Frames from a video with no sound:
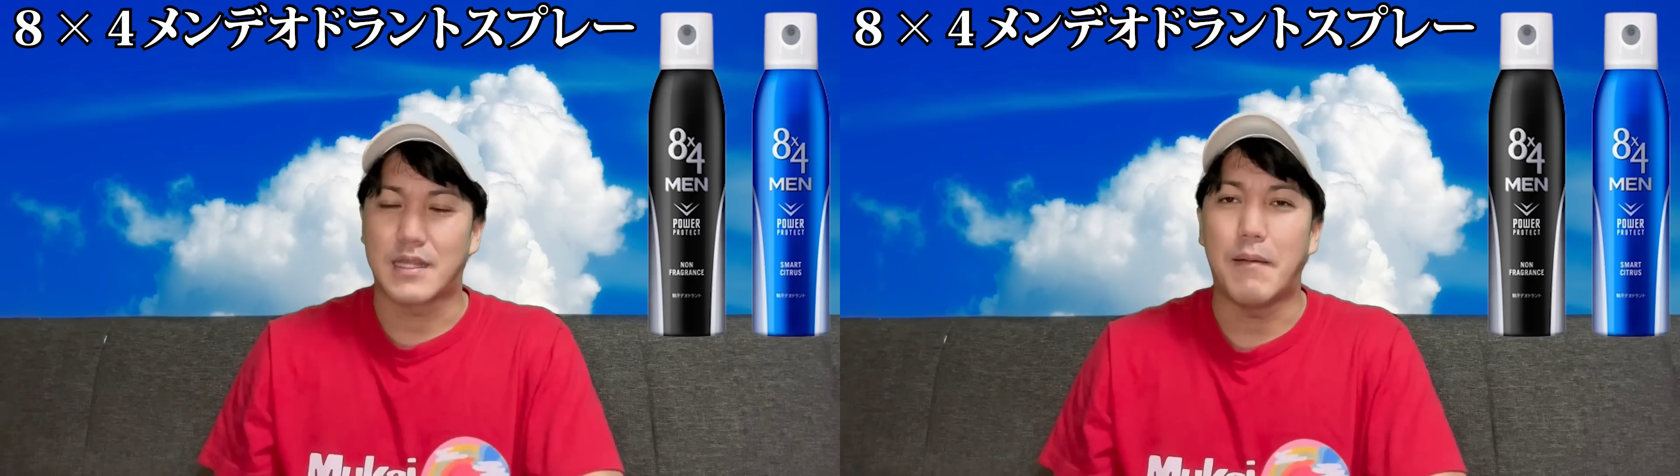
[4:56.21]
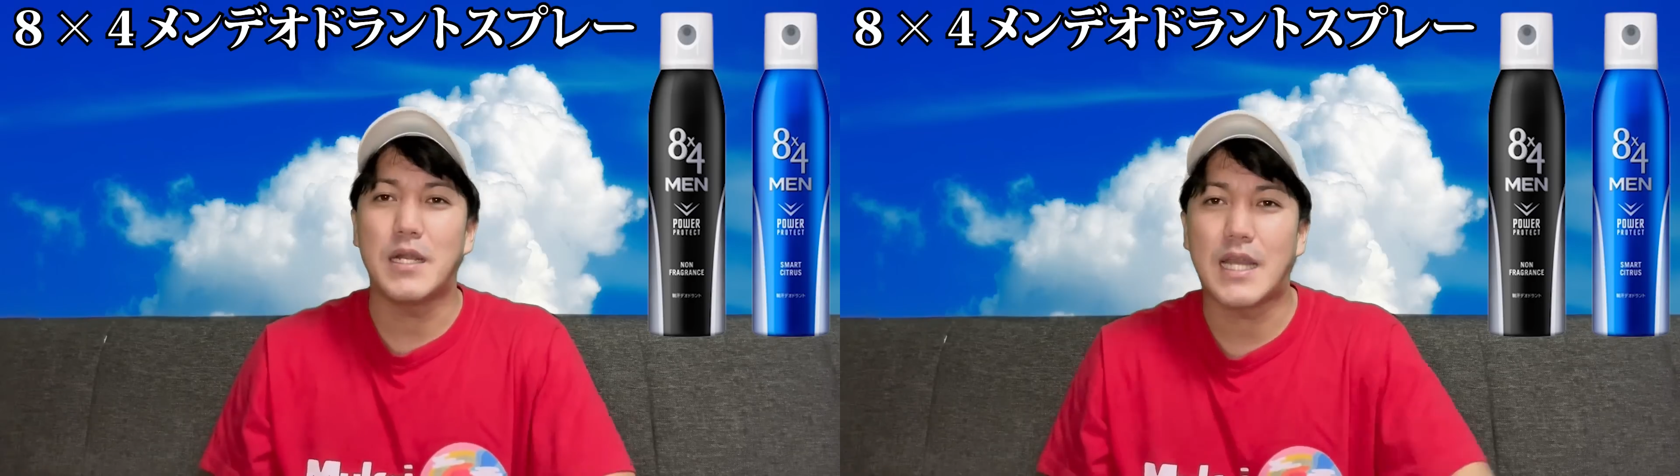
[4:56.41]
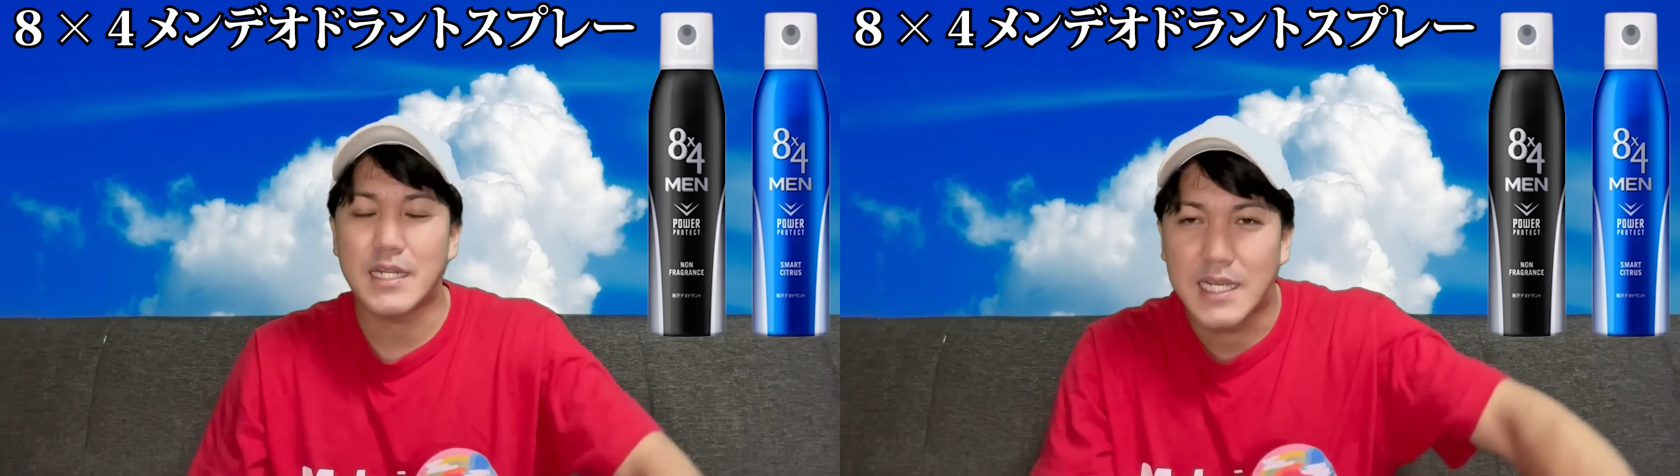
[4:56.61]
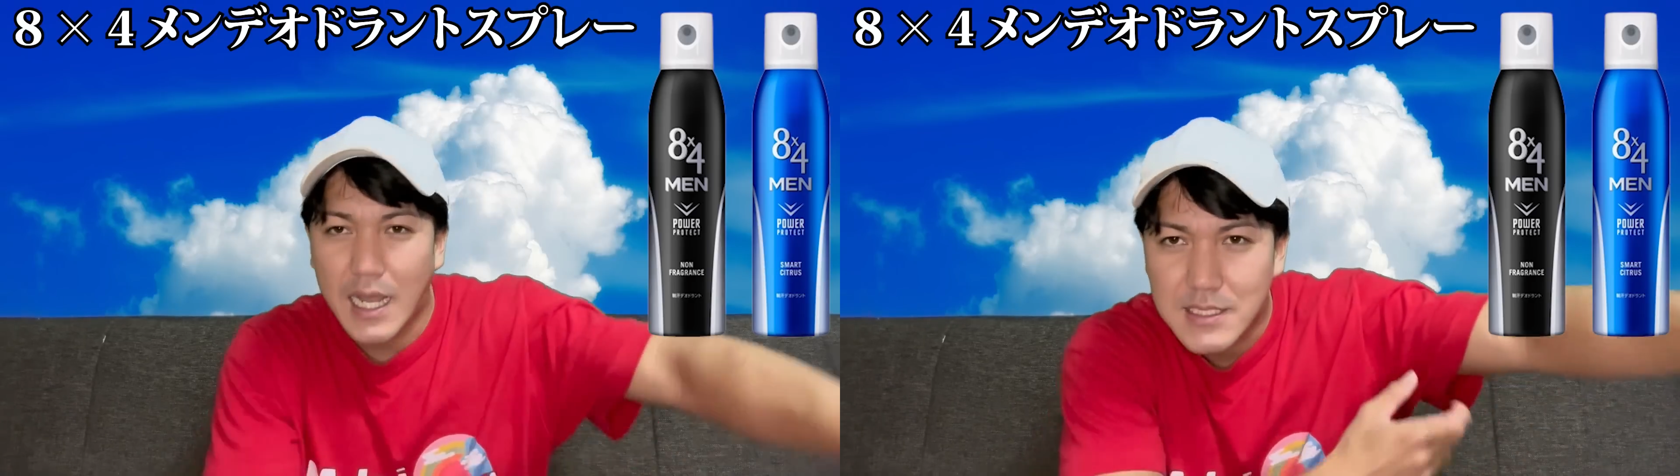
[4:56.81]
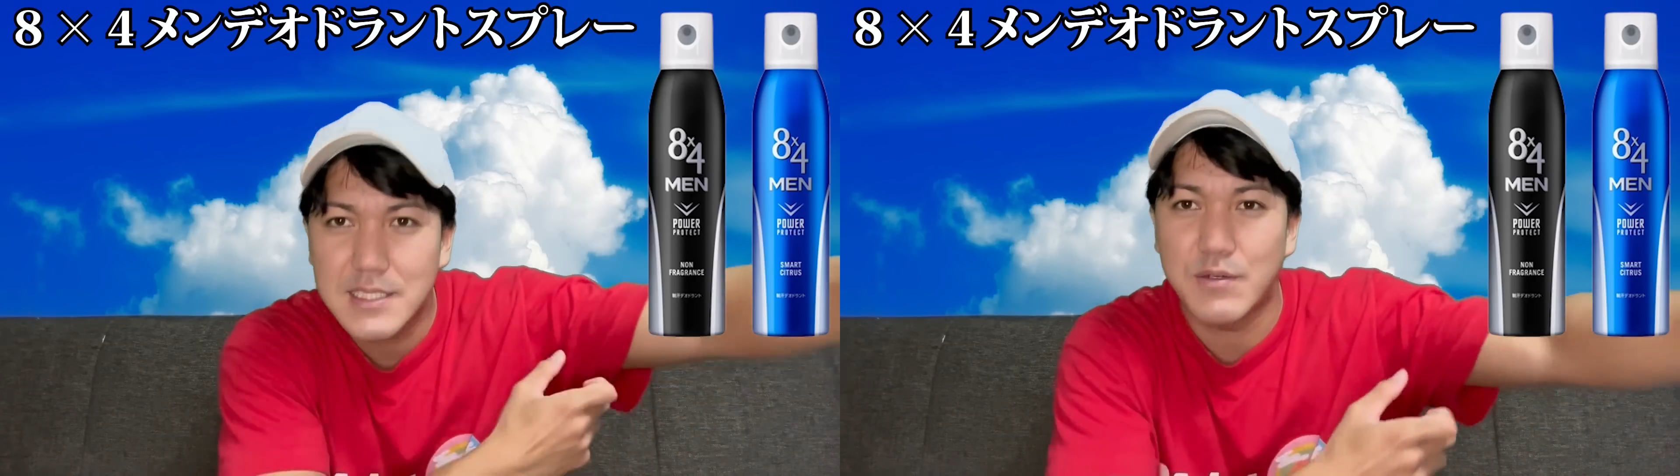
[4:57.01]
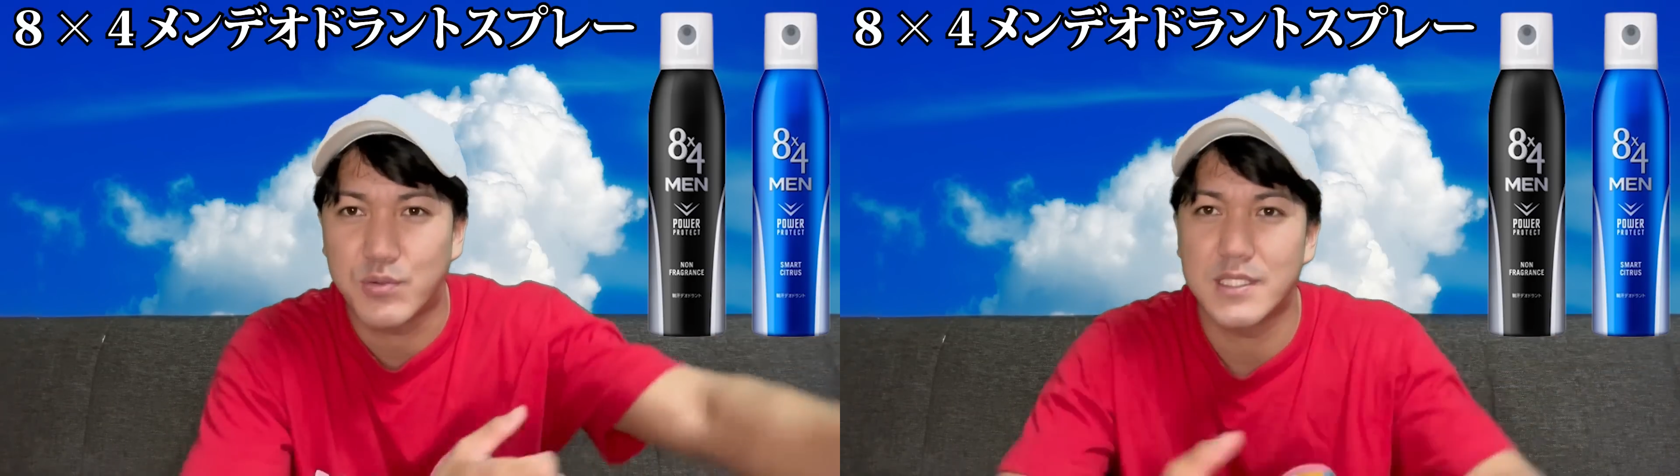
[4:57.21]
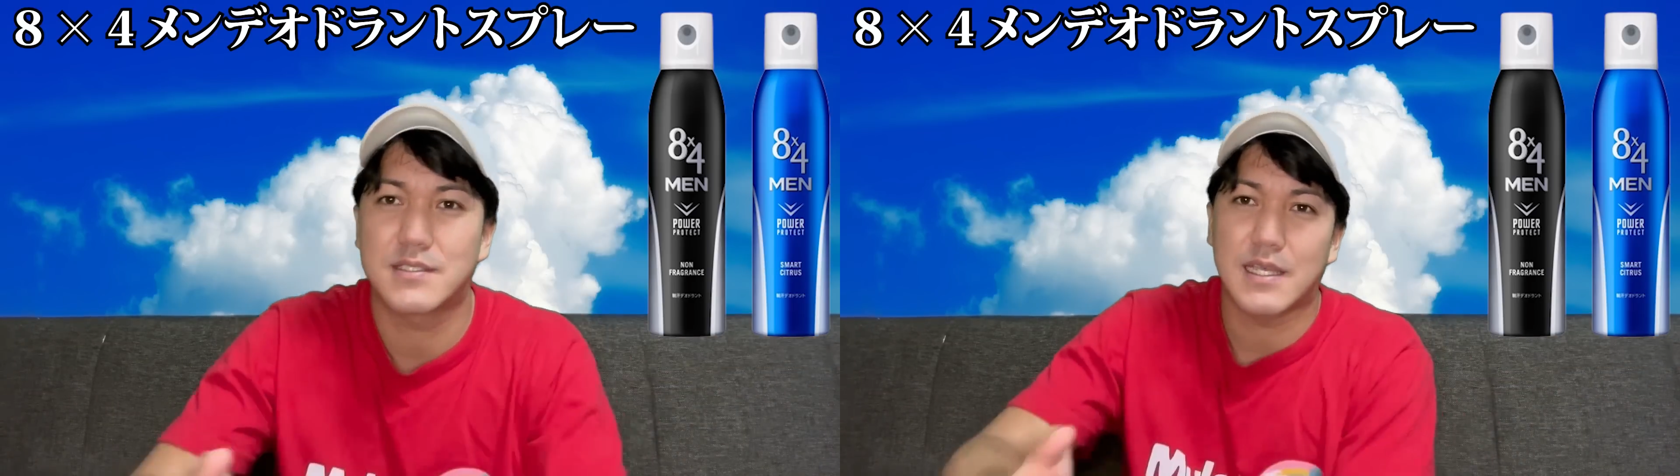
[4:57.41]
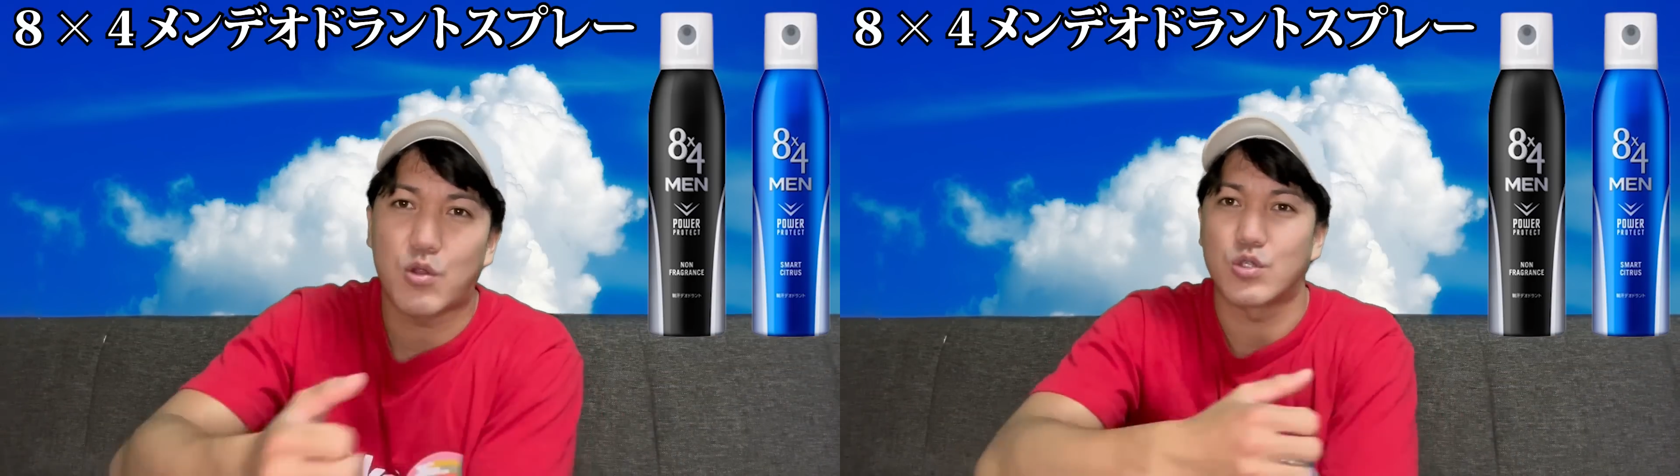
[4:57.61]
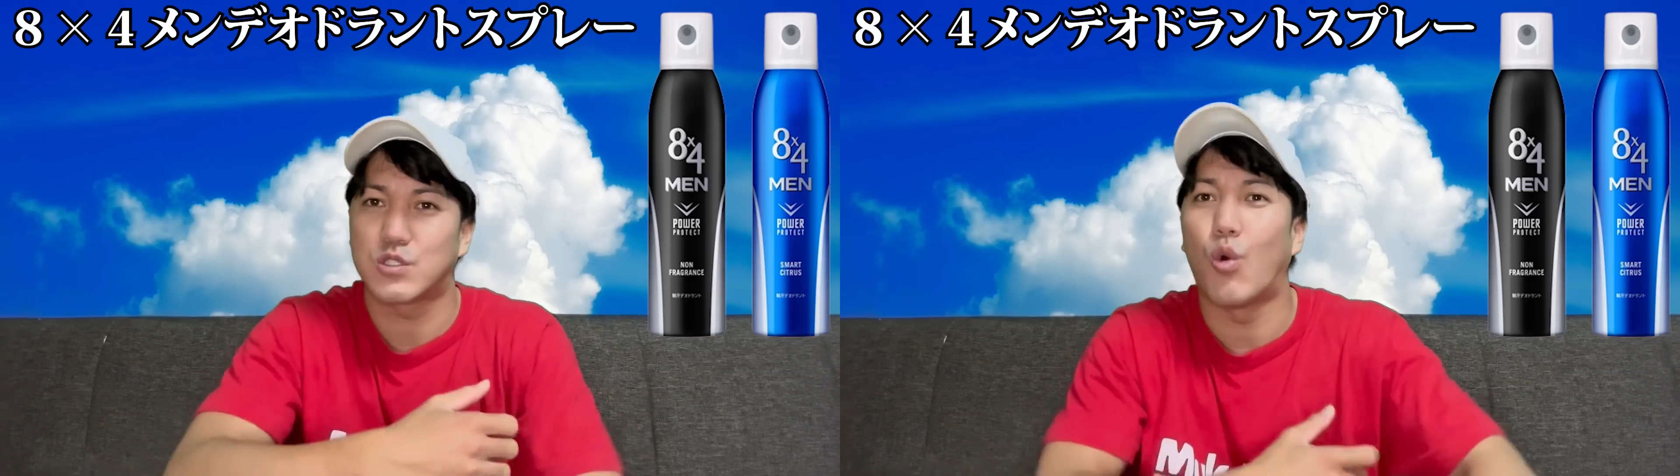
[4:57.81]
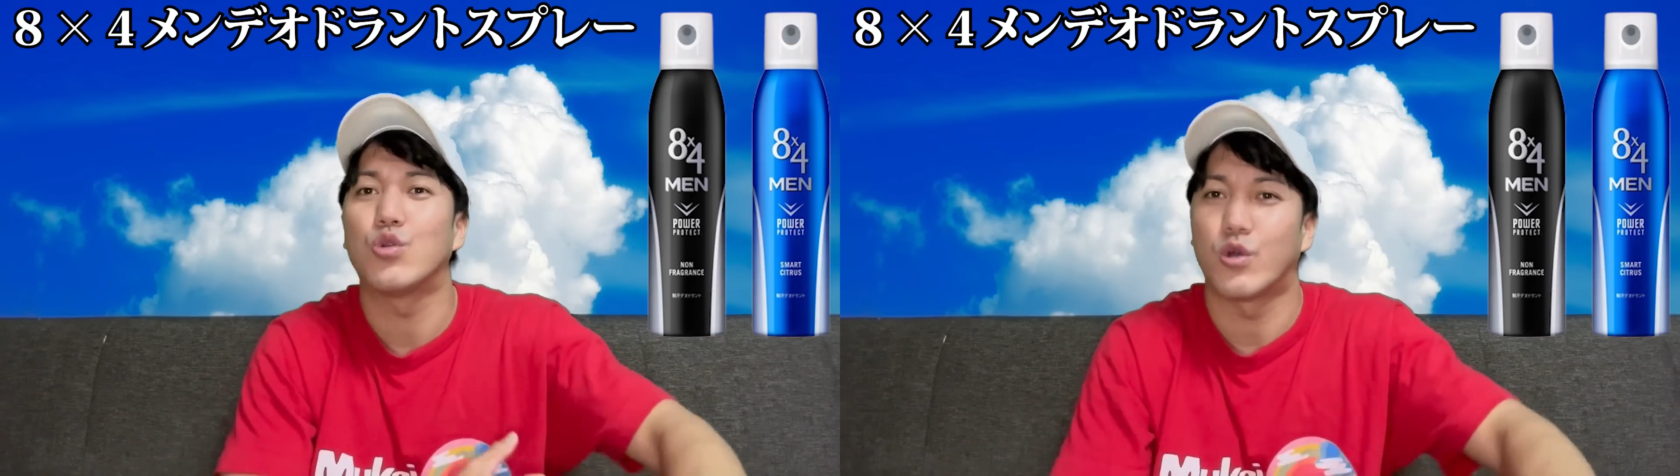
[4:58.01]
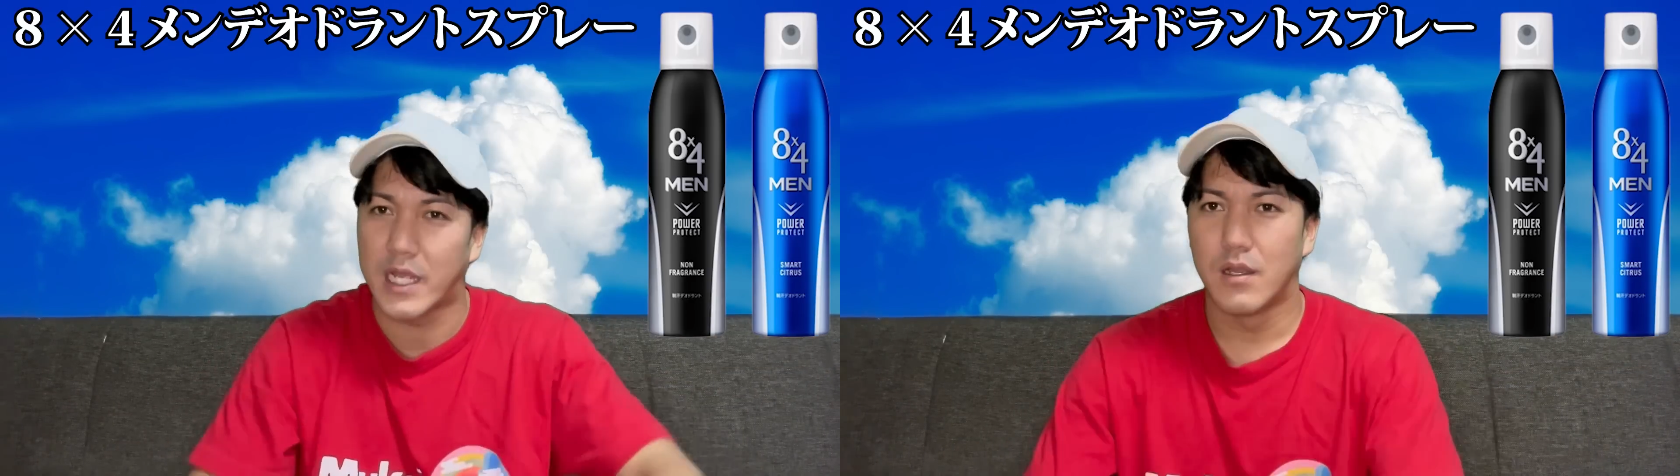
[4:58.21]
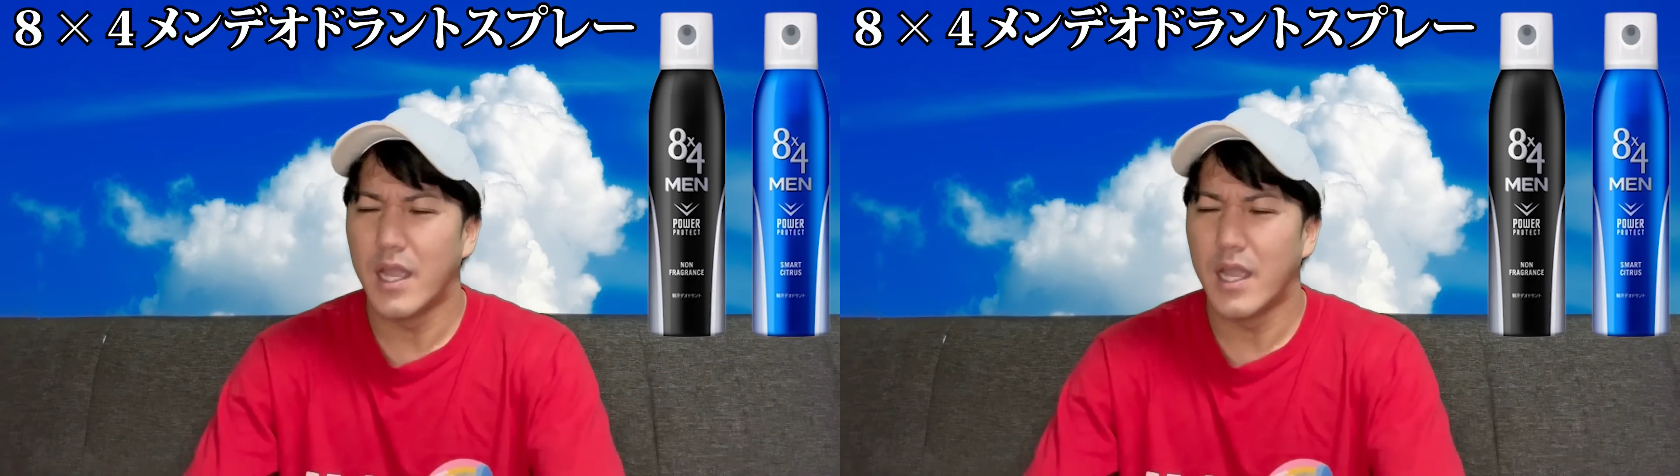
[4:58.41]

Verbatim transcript: たまにあれガチで吹きつけとる人おるよね。